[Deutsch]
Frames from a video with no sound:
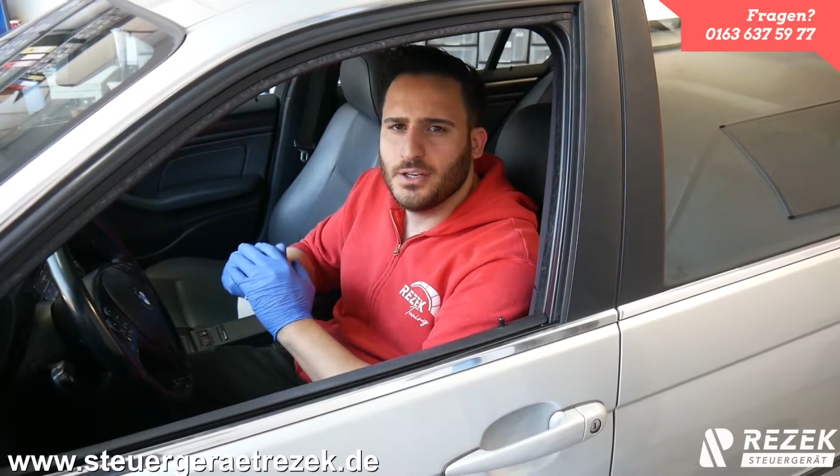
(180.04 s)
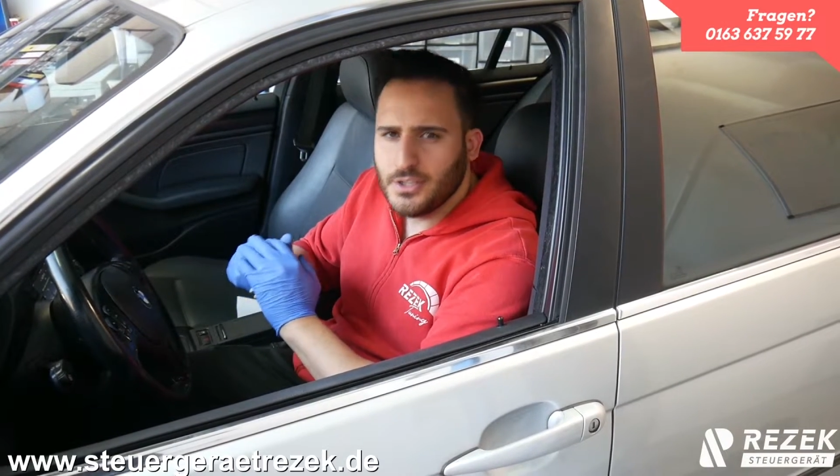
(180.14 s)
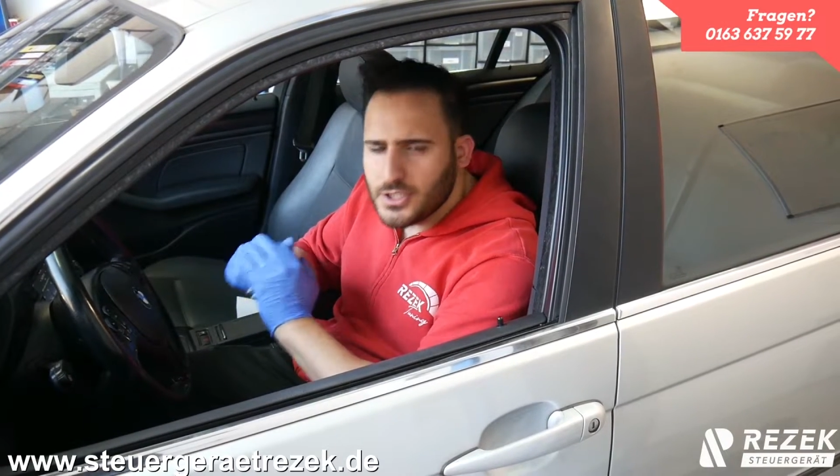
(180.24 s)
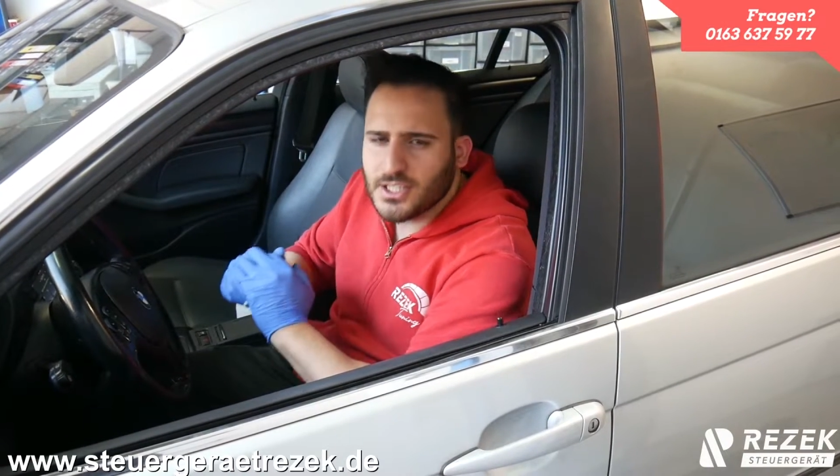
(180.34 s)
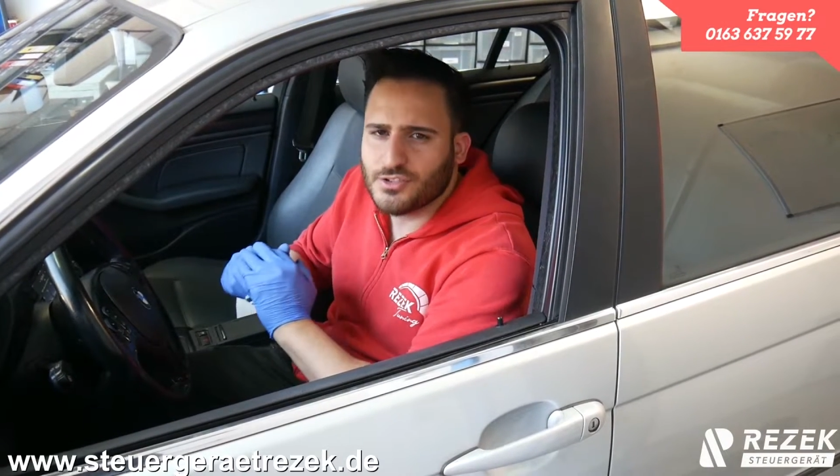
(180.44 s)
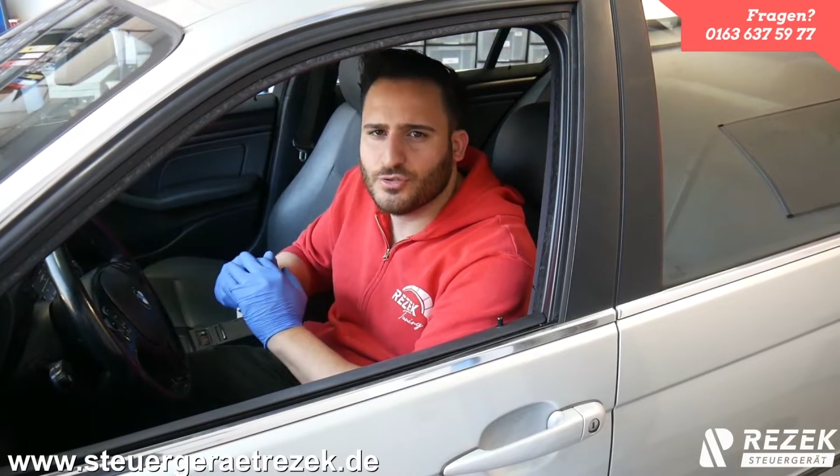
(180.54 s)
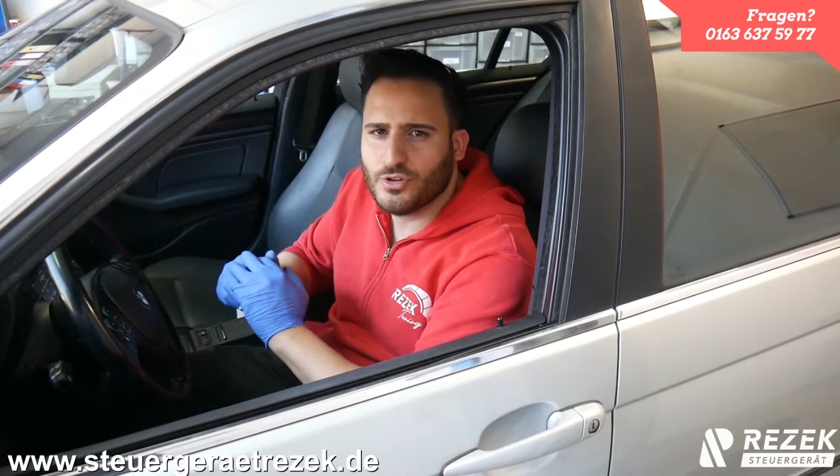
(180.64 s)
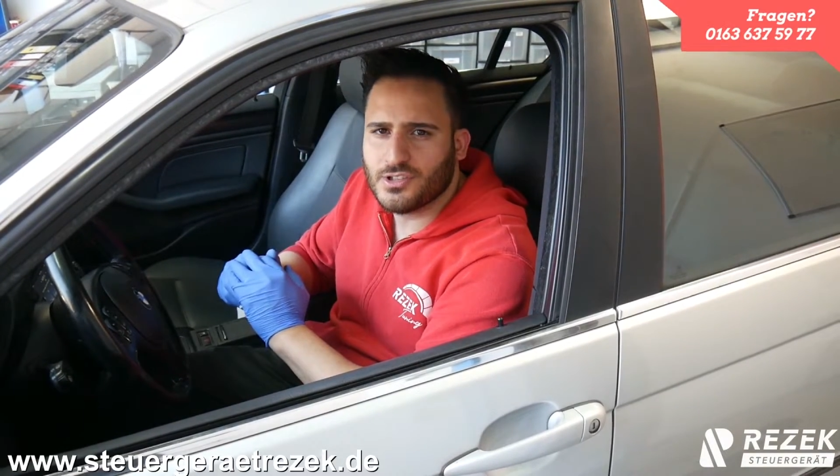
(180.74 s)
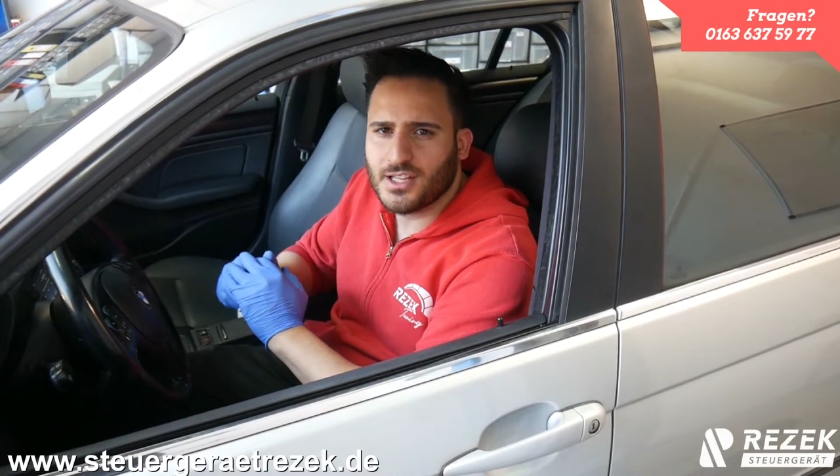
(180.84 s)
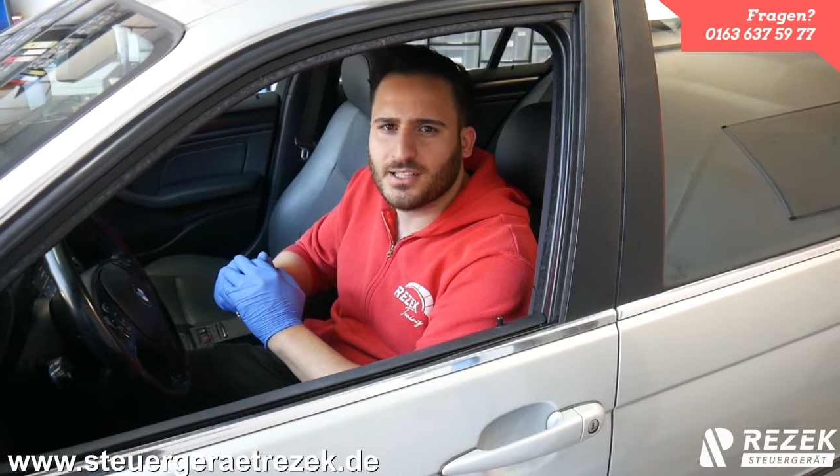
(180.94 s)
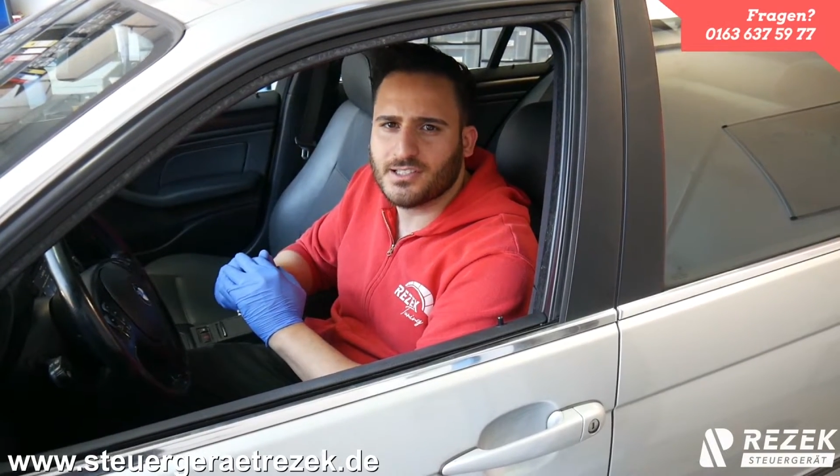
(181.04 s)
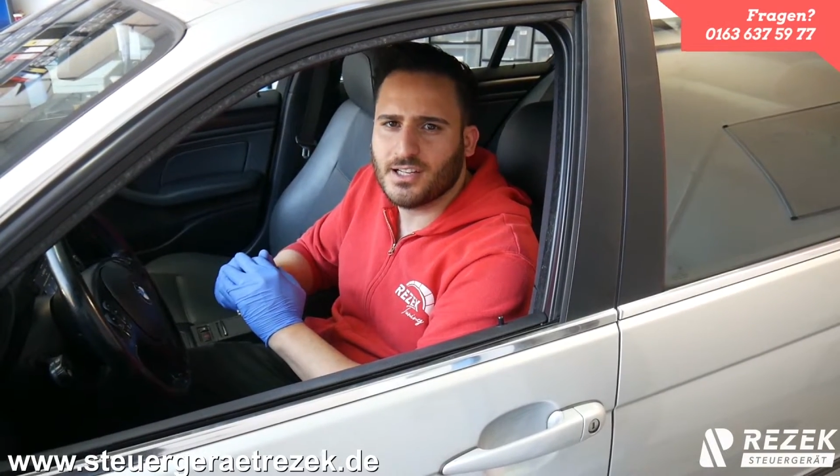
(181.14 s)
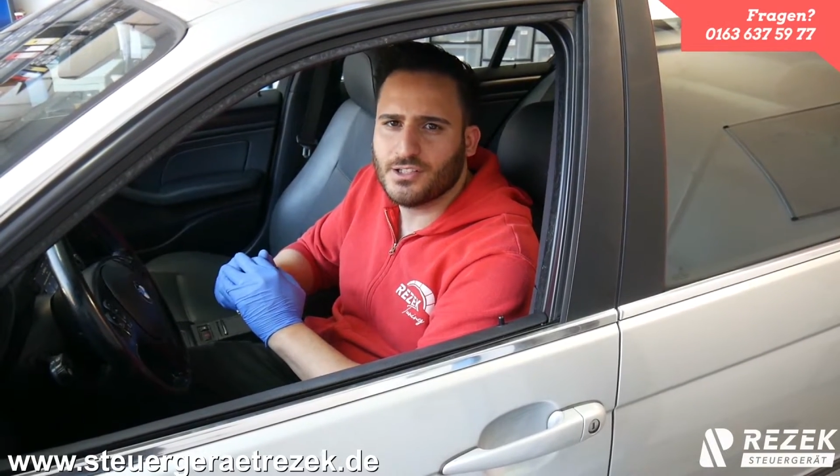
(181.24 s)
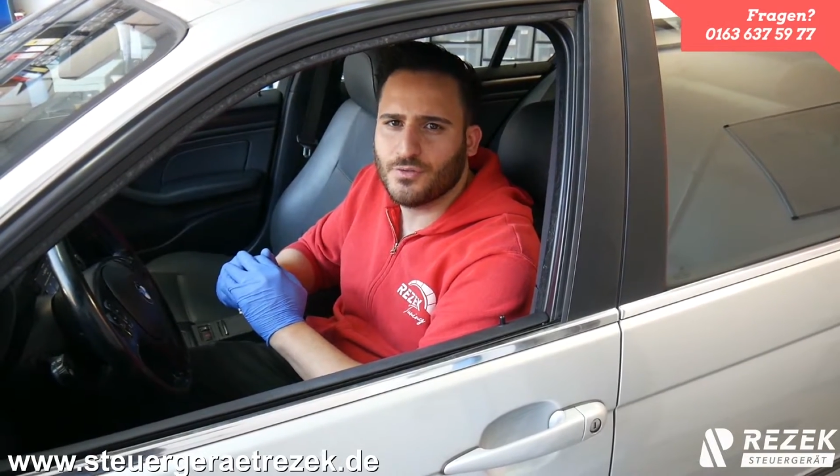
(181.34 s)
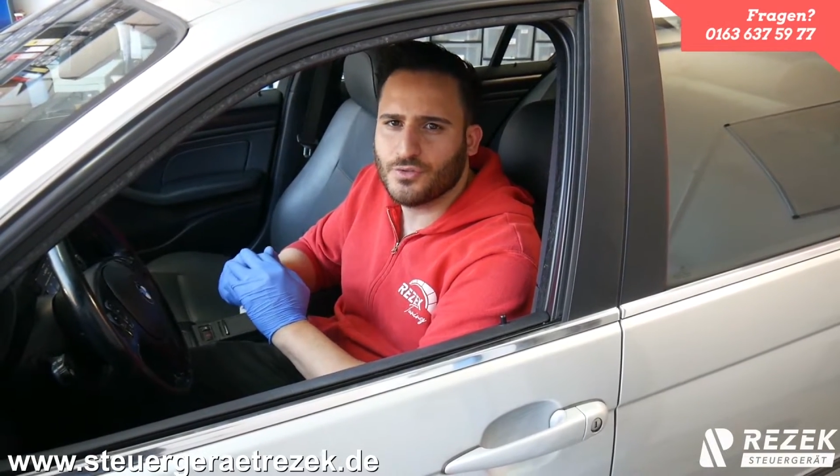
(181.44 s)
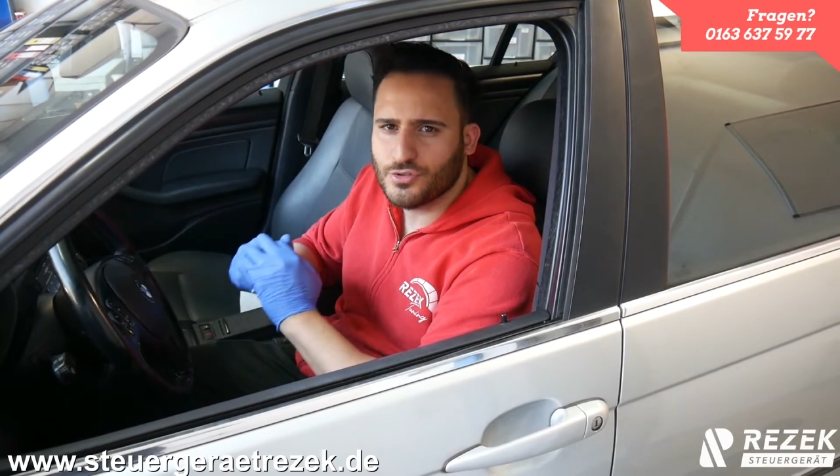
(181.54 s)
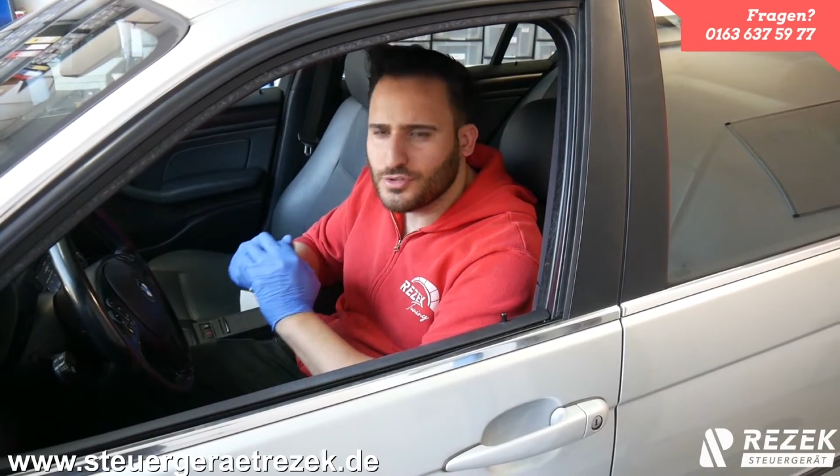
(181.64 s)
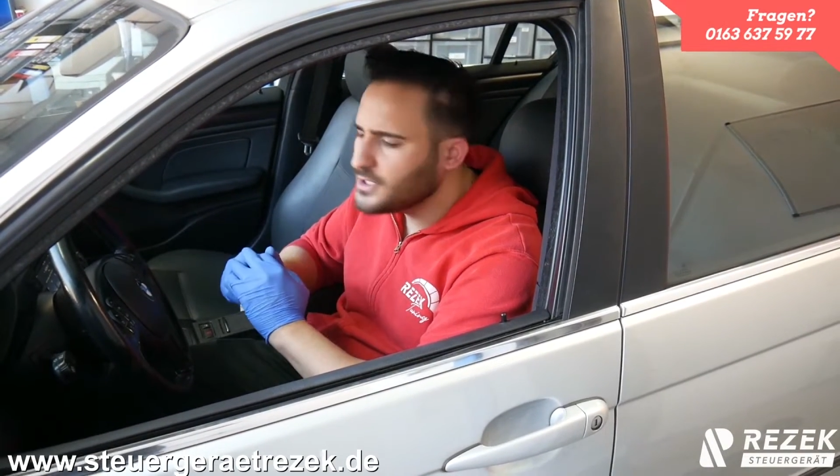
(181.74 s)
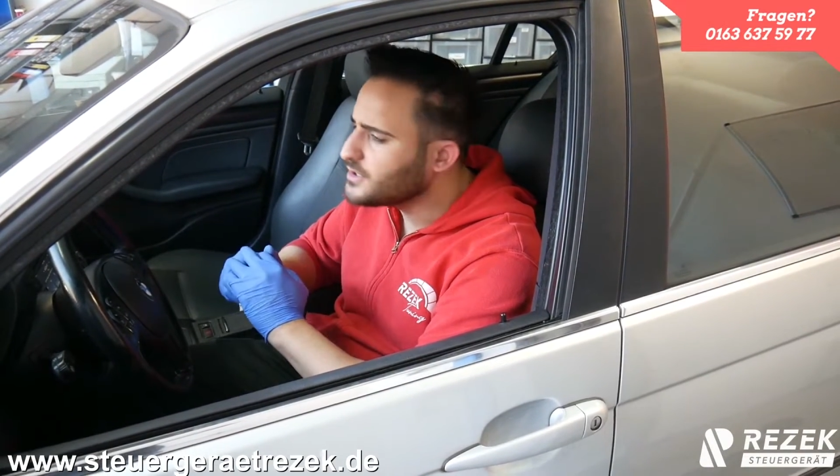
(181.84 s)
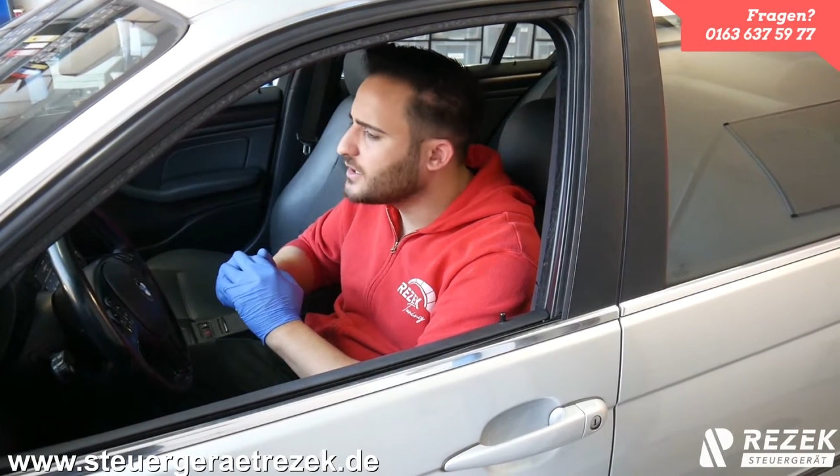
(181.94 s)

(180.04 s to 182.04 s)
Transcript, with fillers: Nichtsdestotrotz hat das Ganze funktioniert.